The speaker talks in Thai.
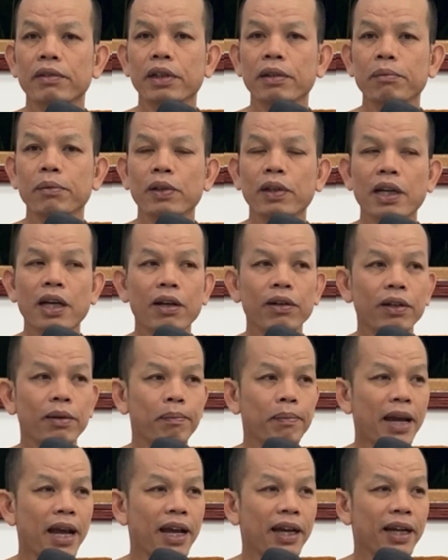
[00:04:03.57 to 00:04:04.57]
นั้นพอข้าวกั
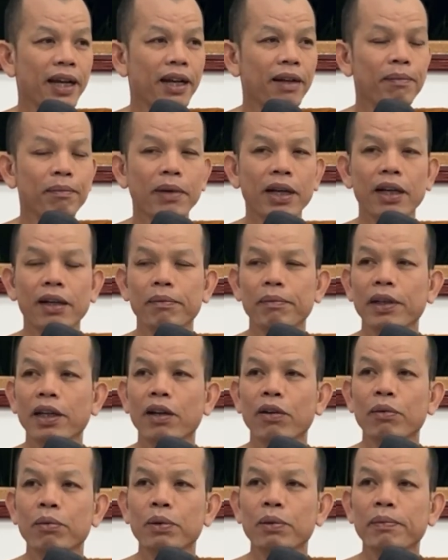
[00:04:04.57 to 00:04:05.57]
บป้ากันบันไป
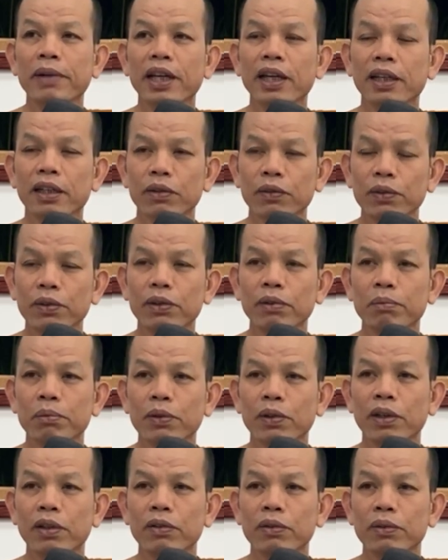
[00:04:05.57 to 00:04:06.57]
เอากูไม่โอ้
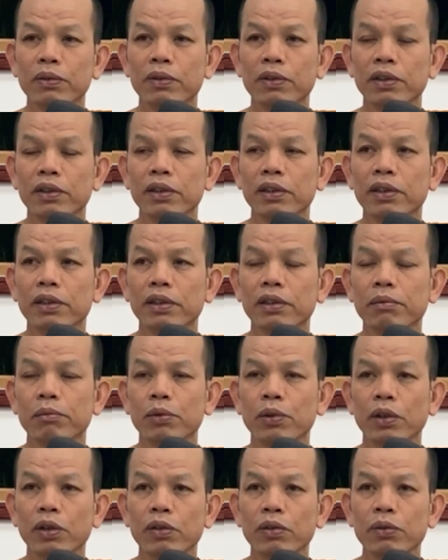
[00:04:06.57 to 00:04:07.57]
ผัวกู
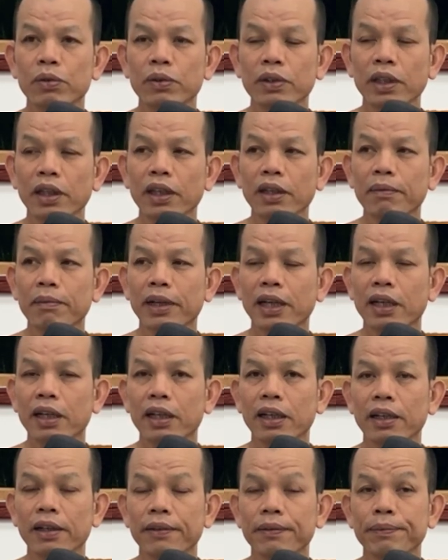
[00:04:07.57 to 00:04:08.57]
ผัวกูอีกบัน
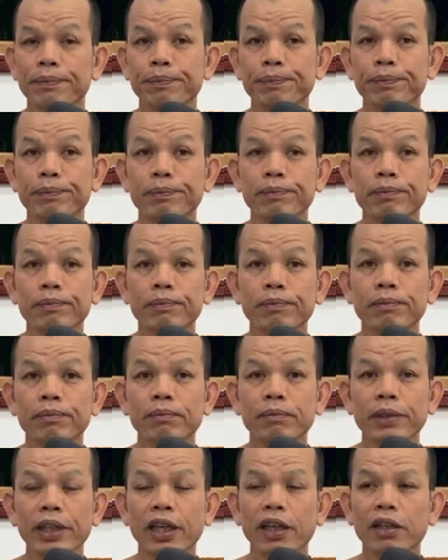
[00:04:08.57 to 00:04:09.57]

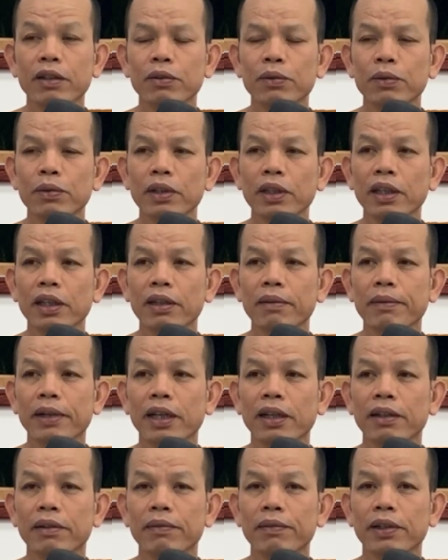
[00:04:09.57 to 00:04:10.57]
เมียกูอีก
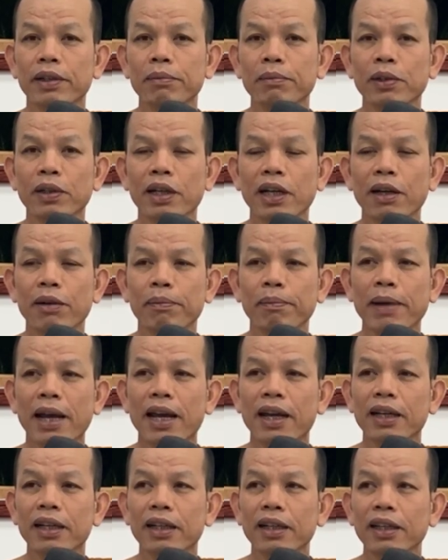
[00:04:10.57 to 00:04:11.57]
บันเพราะนั้นพอข้าว
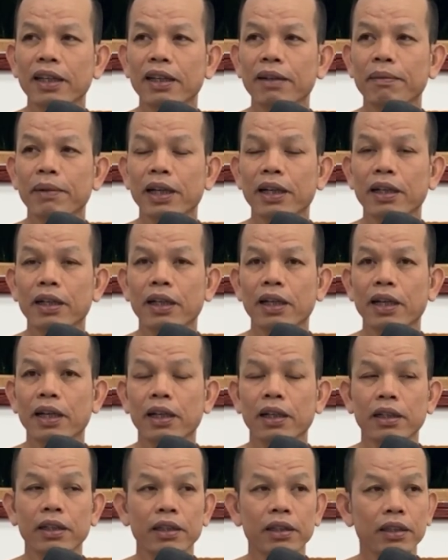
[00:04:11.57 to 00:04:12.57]
ป้ากันอีกบันนั่
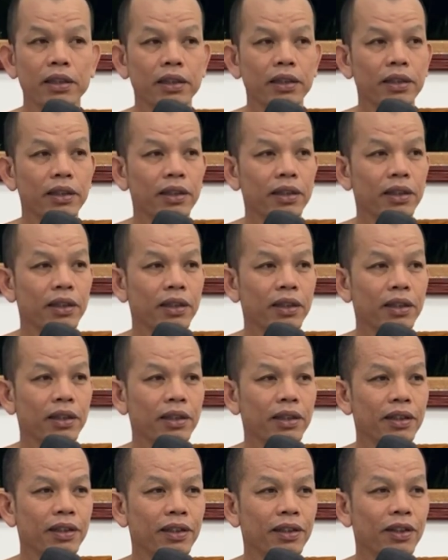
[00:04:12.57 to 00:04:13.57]
น
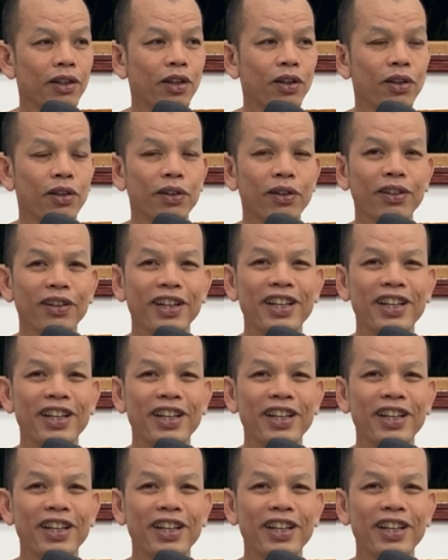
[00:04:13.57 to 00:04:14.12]
นอก